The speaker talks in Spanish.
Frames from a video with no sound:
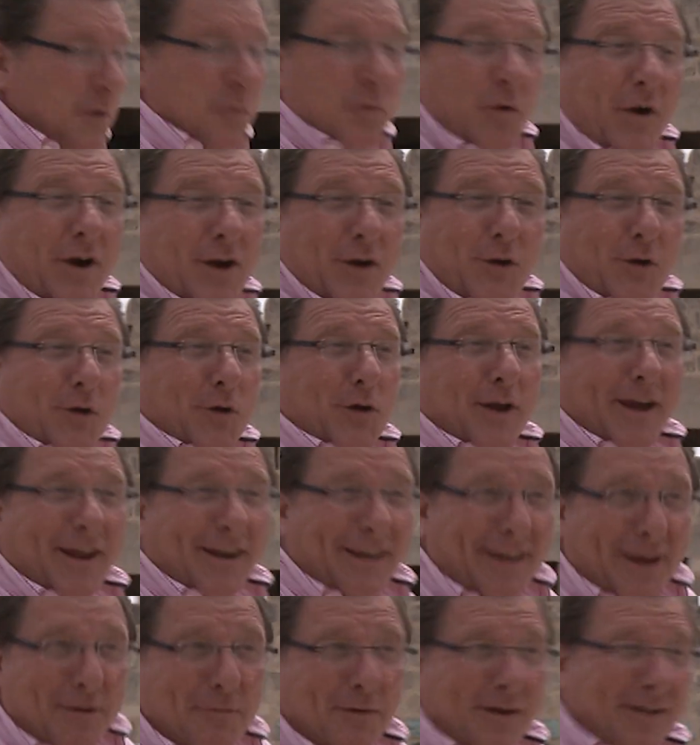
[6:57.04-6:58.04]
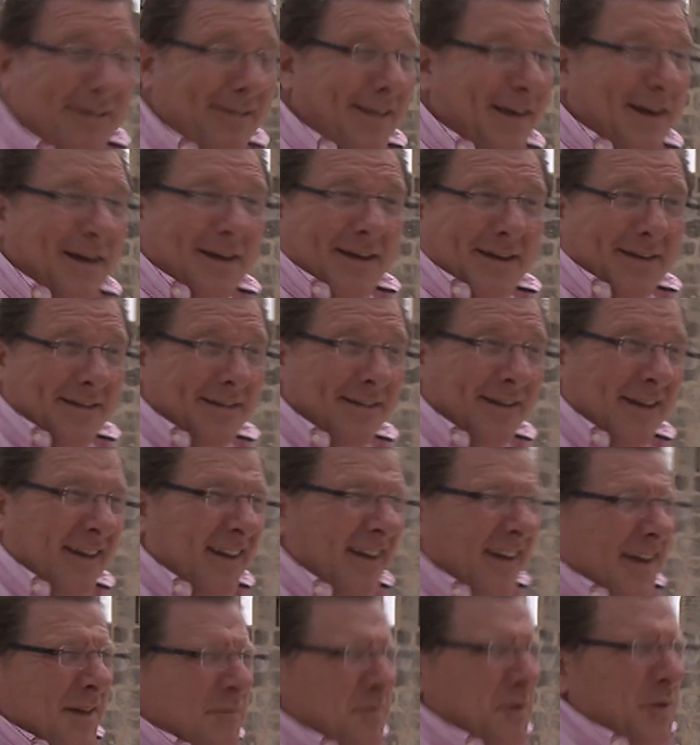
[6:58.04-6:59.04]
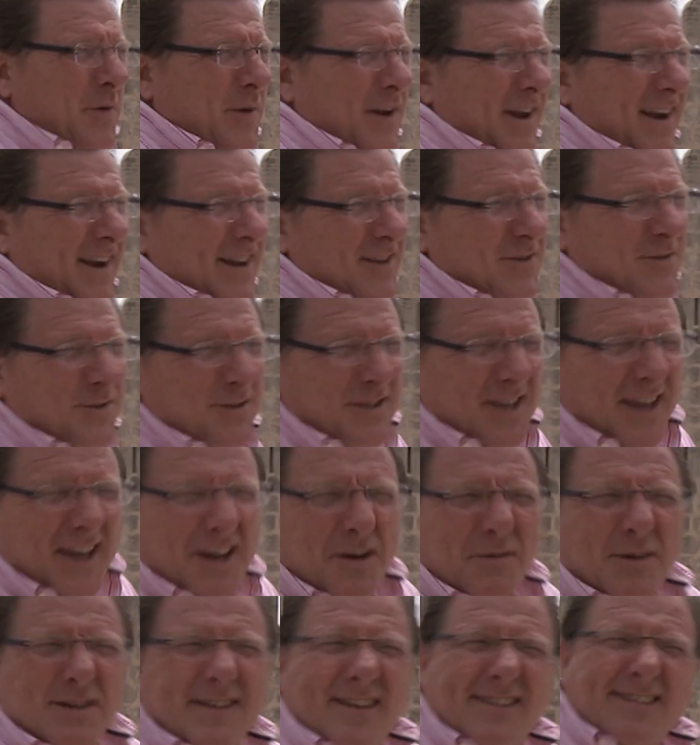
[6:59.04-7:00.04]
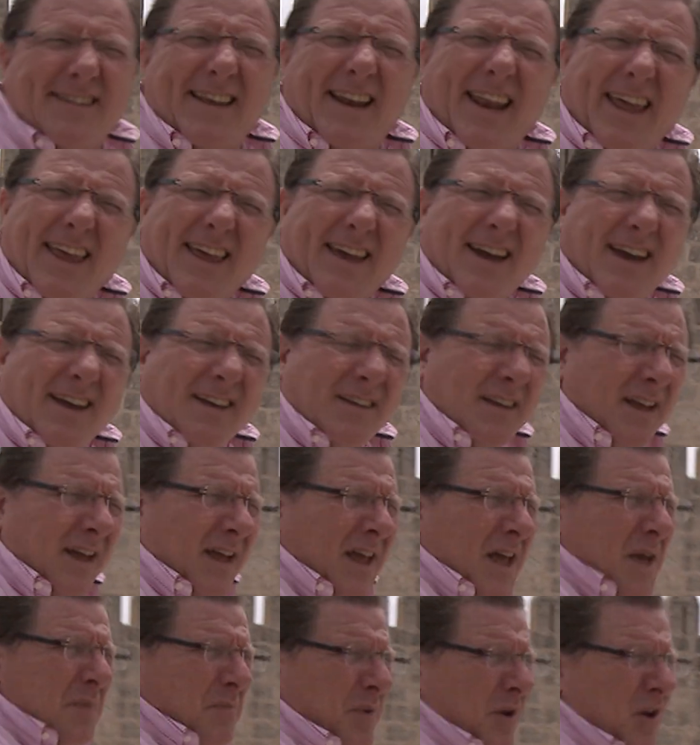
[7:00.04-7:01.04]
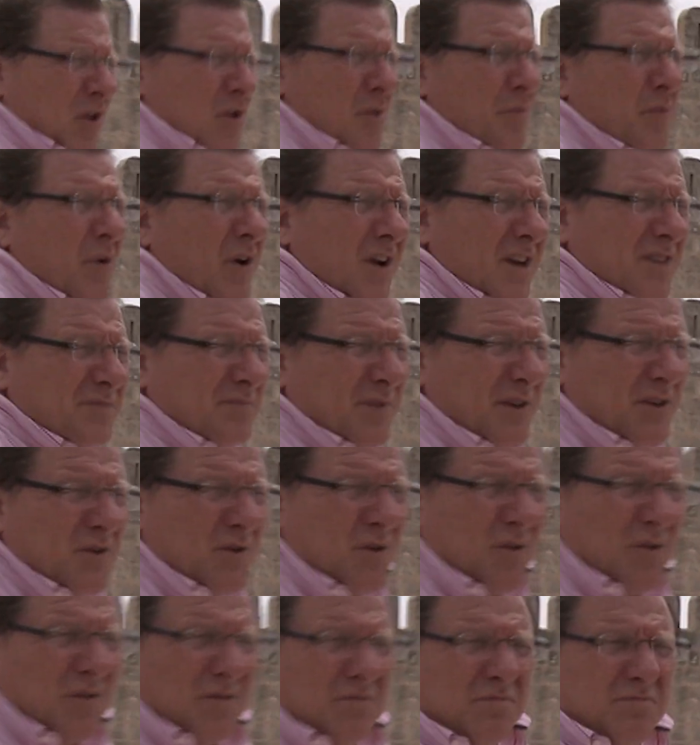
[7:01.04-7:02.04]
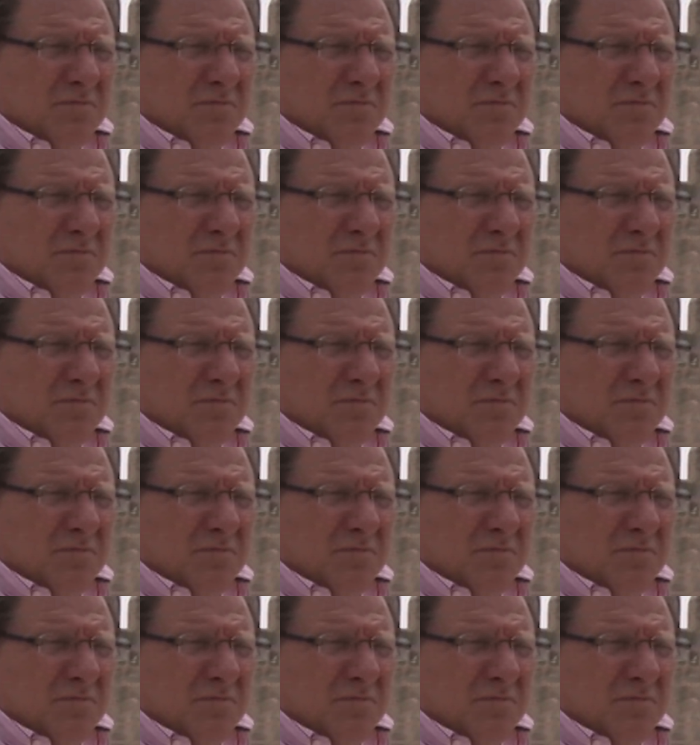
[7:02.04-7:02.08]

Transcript: Mi mujer no lo quería porque decía, eh, mi mujer en esto sí que es bastante laica, pero yo por respeto